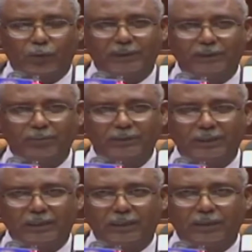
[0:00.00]
وما تمت
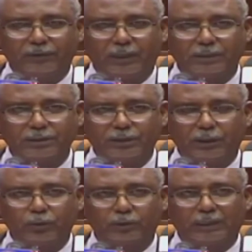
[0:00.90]
إلا في هذا
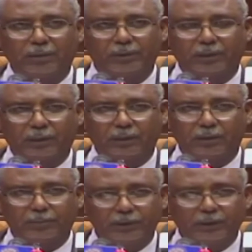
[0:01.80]
الشهر وده كان
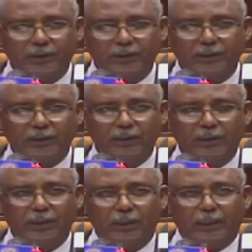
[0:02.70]
بقرار مننا نحن
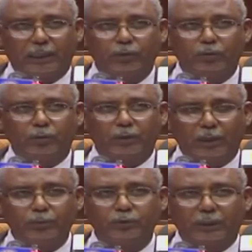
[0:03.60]
لأنه
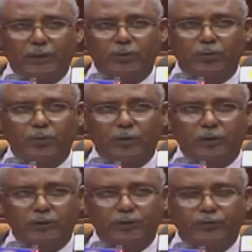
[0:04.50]
لابد أنه
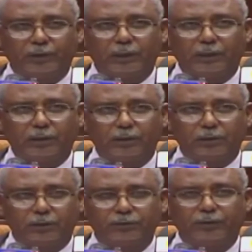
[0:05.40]
تدفع
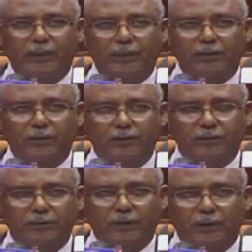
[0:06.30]
إطفاء
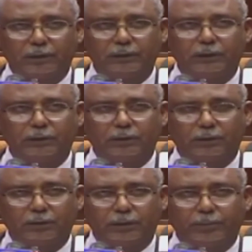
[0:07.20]
اضطراريا
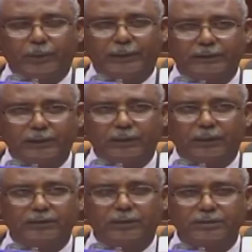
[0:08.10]
بعد
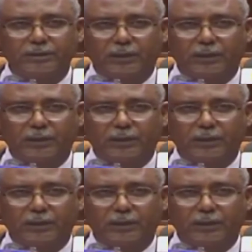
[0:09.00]
ذلك أحسن